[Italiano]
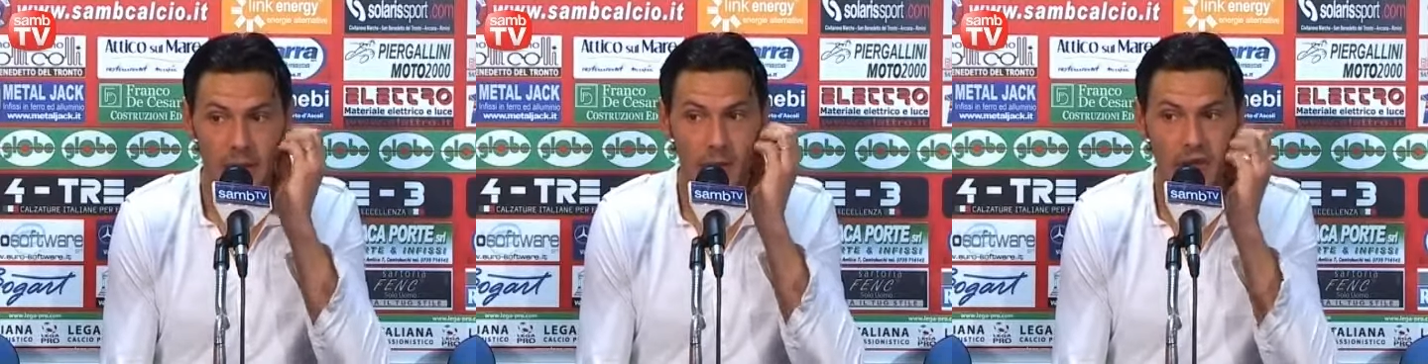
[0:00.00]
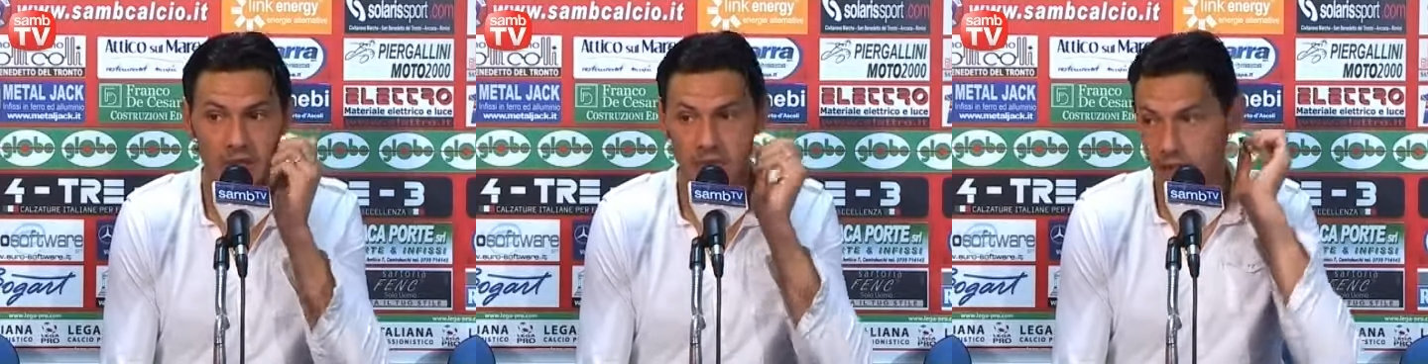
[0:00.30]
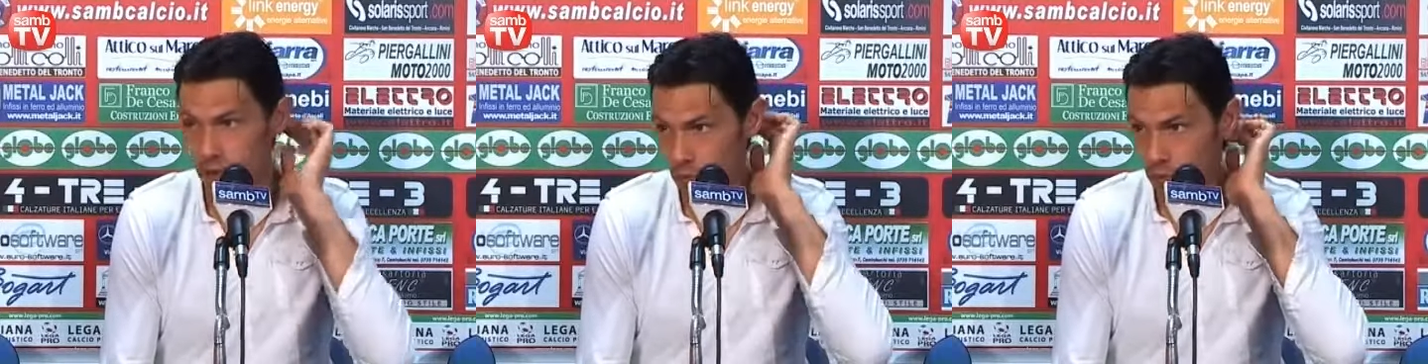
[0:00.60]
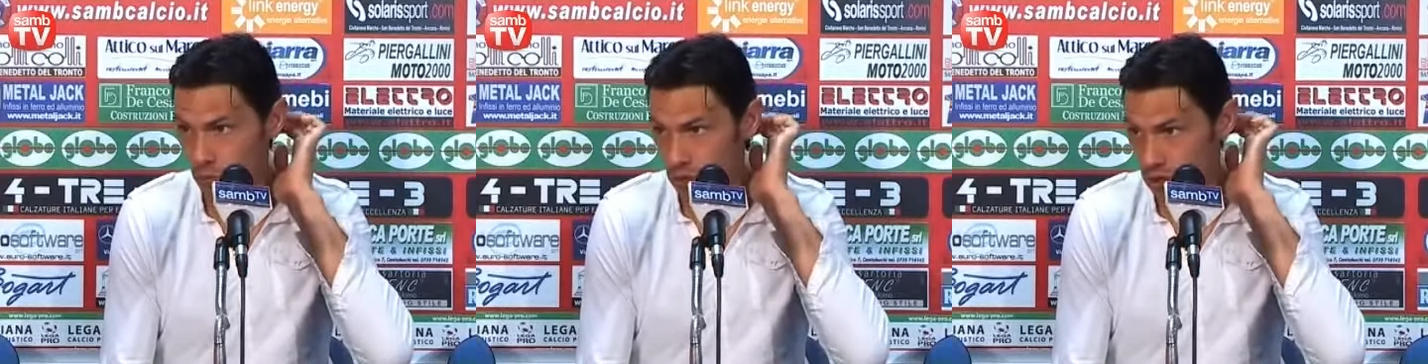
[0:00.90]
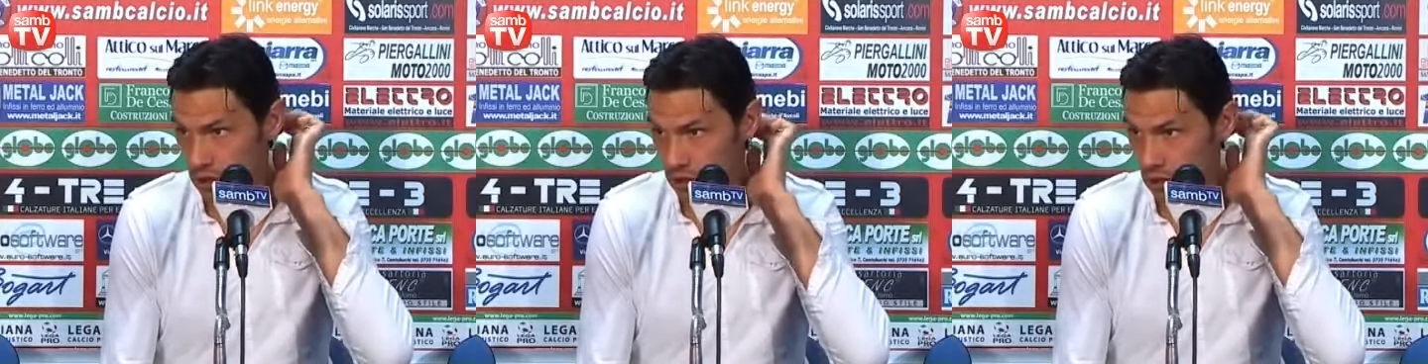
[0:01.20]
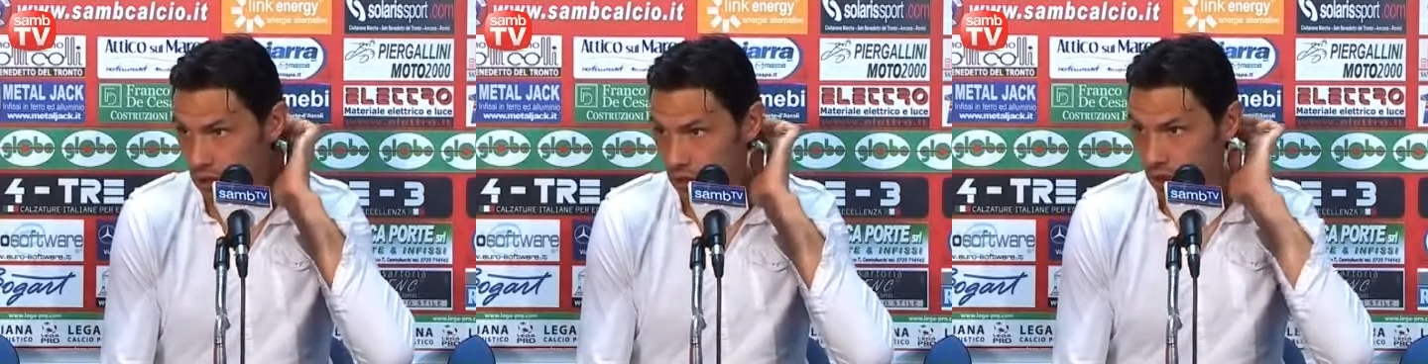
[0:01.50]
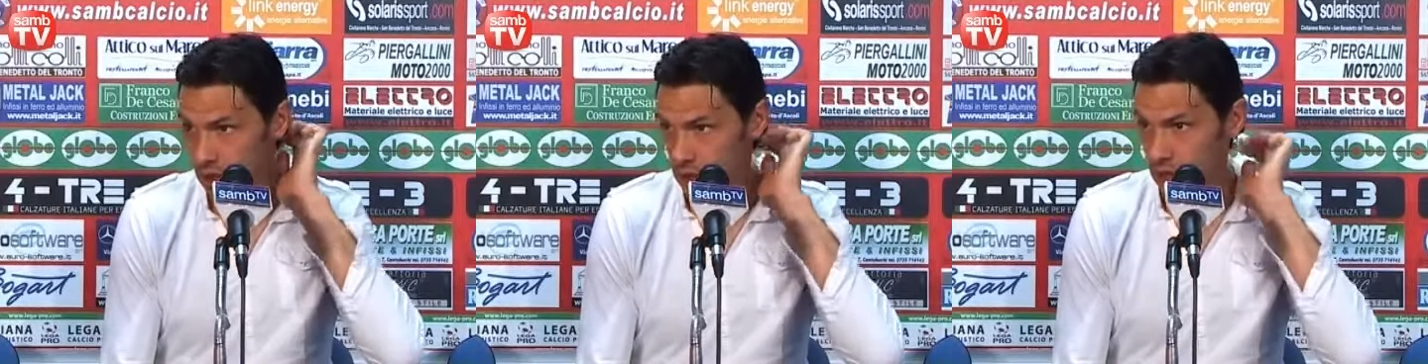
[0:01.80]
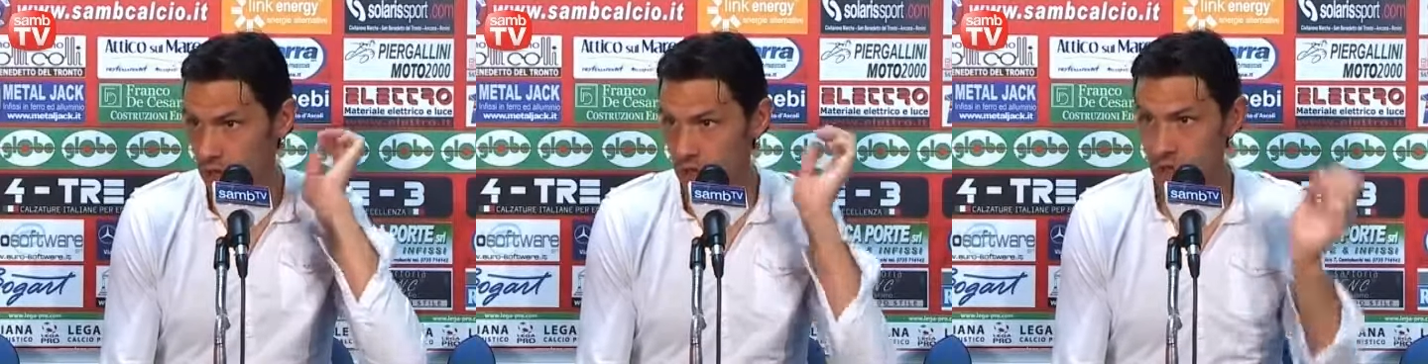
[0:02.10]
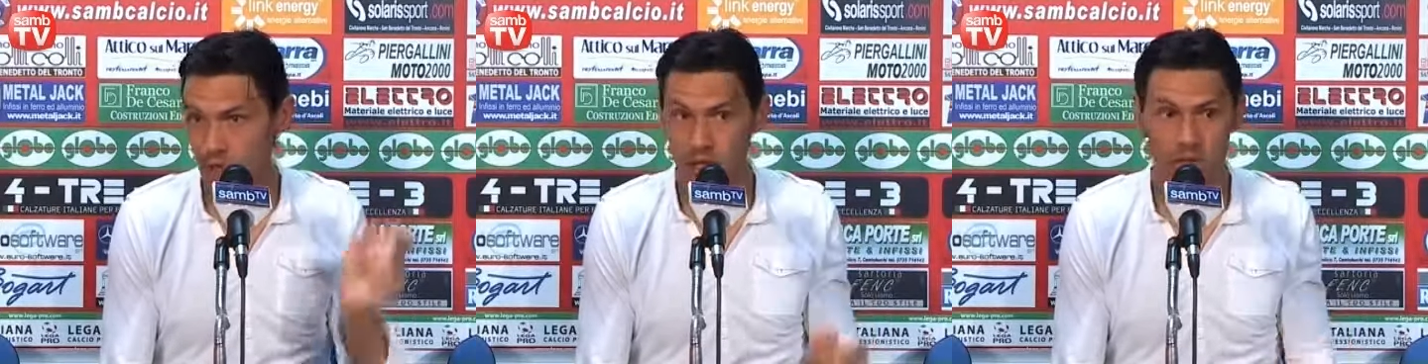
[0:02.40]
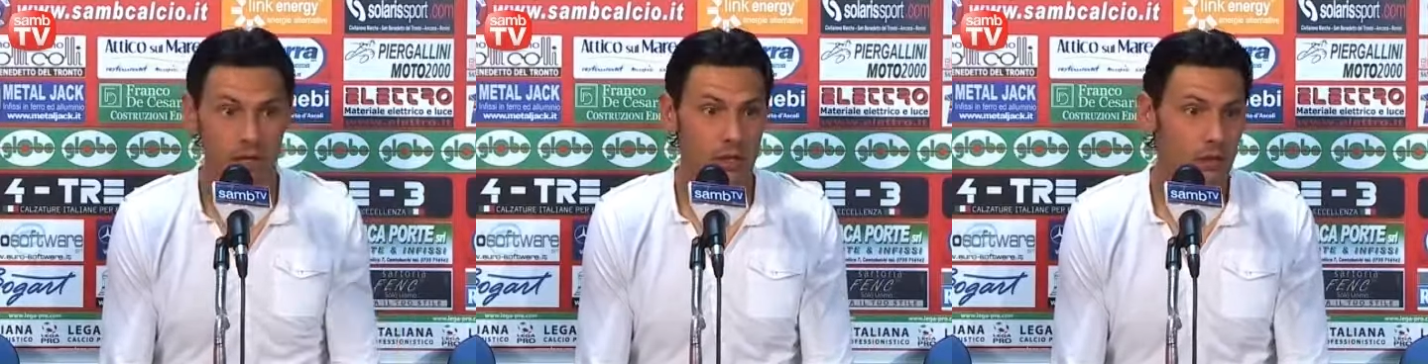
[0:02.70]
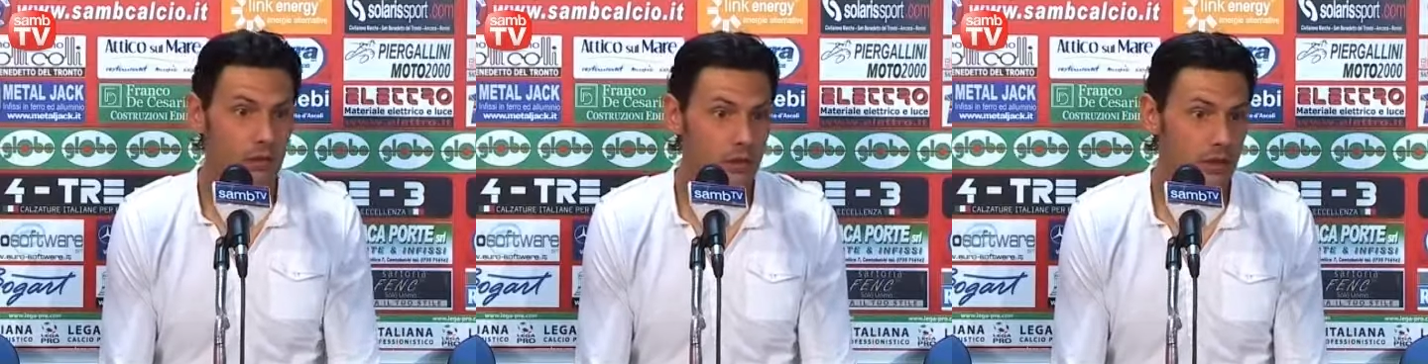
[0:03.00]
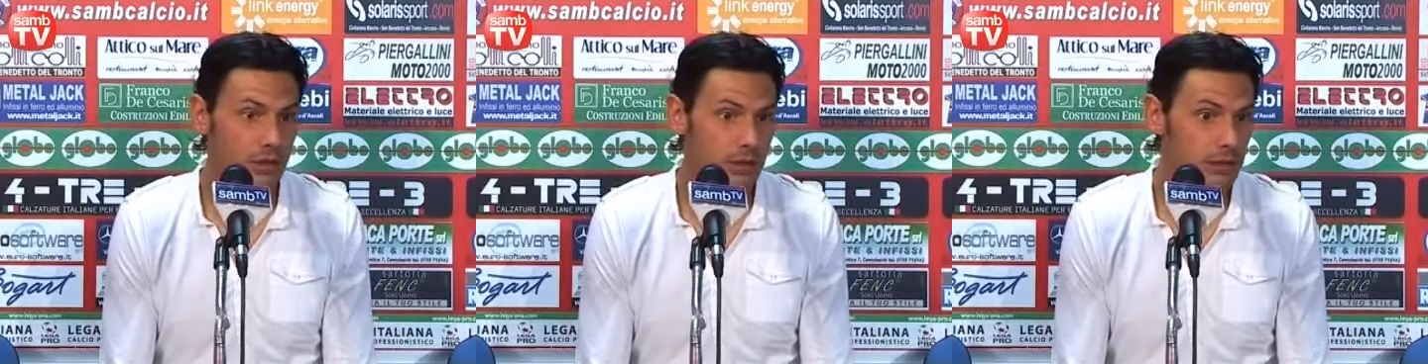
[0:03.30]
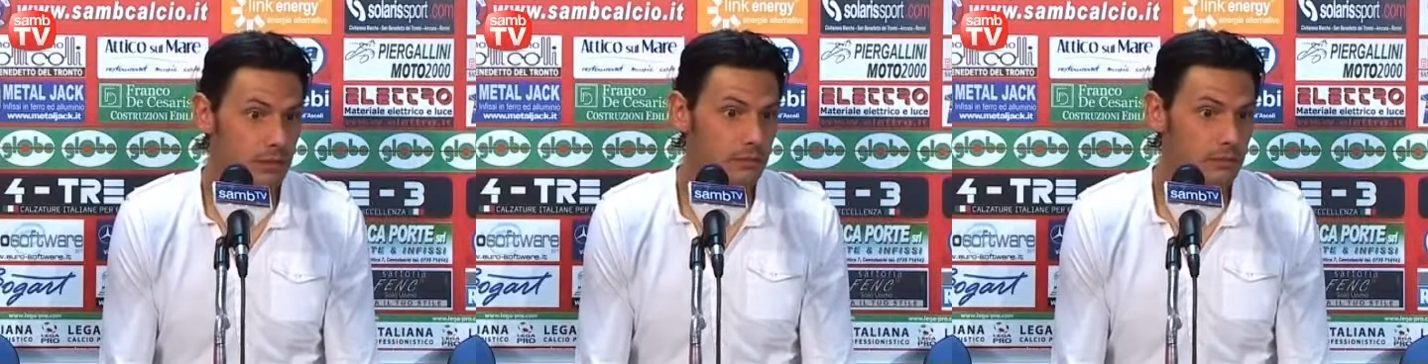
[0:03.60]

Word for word: da parte di tutti eh,